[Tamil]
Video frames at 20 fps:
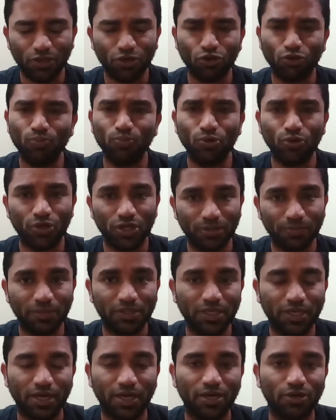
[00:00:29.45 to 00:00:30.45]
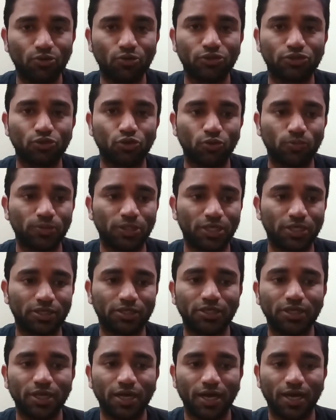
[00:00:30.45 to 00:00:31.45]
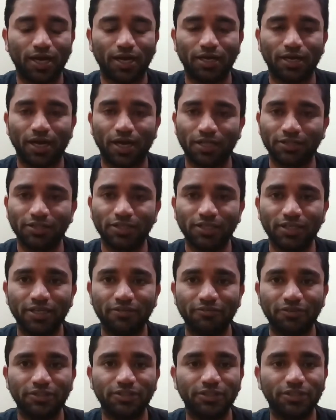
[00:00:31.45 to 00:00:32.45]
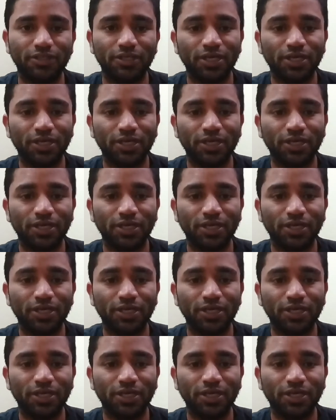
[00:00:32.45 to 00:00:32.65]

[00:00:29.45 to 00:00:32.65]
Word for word: ரொம்ப ஒரு லிமிட்டடான ஒரு ஸ்கோப் தான் இருக்குது அதுலேயே வந்து